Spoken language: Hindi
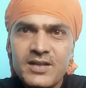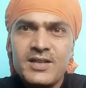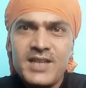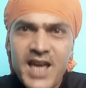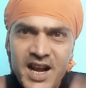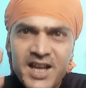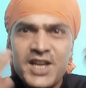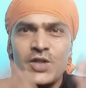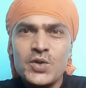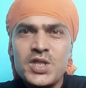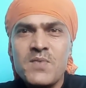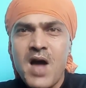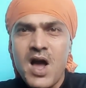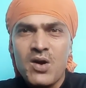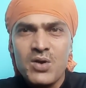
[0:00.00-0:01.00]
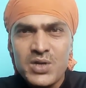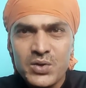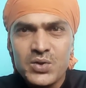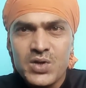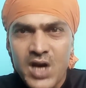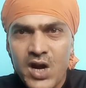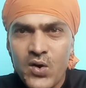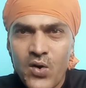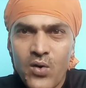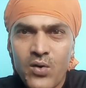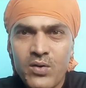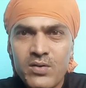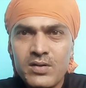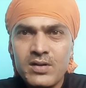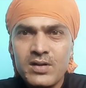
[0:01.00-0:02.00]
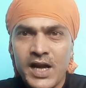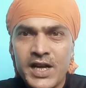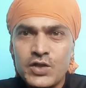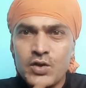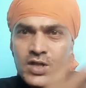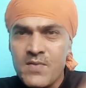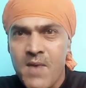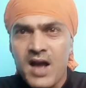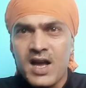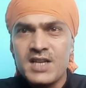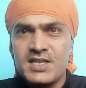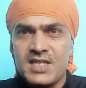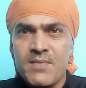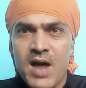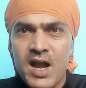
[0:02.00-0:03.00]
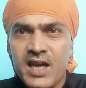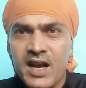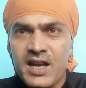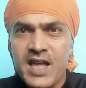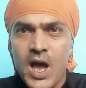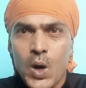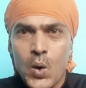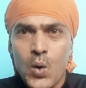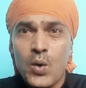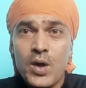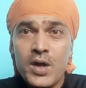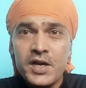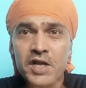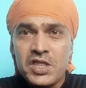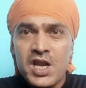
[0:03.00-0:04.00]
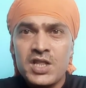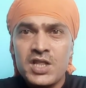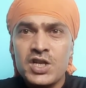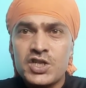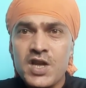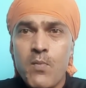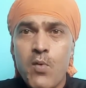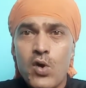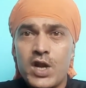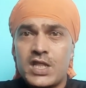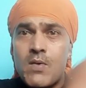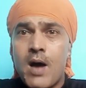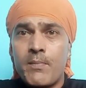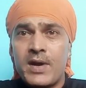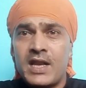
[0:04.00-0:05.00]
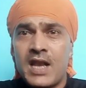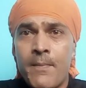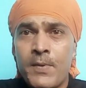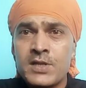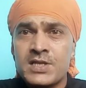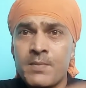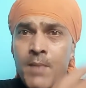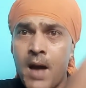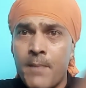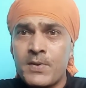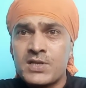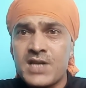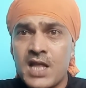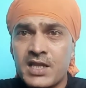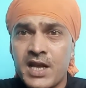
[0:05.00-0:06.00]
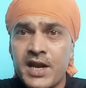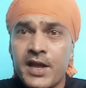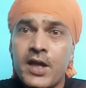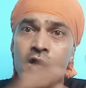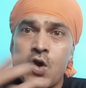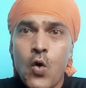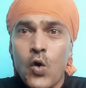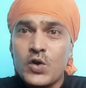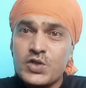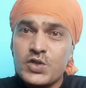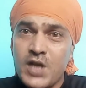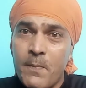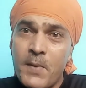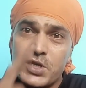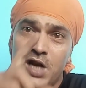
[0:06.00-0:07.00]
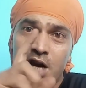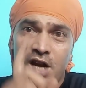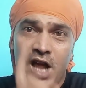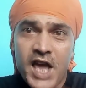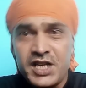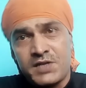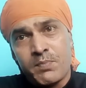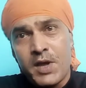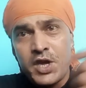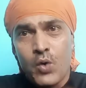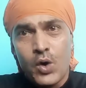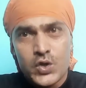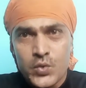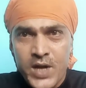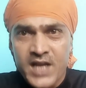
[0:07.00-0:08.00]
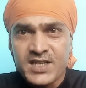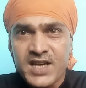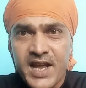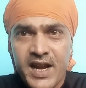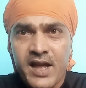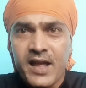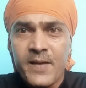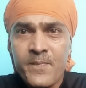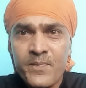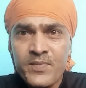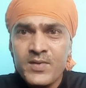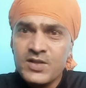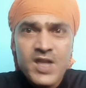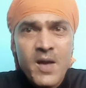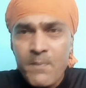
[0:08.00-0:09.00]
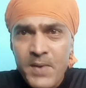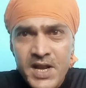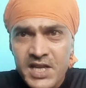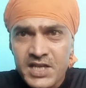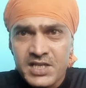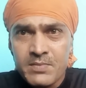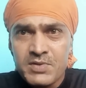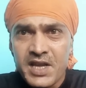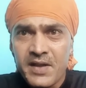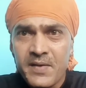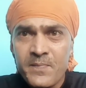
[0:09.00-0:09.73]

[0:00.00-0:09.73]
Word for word: यार कहीं तो दिमाग को यूज कर लो कहीं तो दिमाग का इस्तेमाल कर लिया करो इतने दिन से बोल रहे थे वहां महिला पंच करेंगे और स्पेशल अट्ठाईस मई को ही चुनाव जा रहा है तब भी नहीं समझे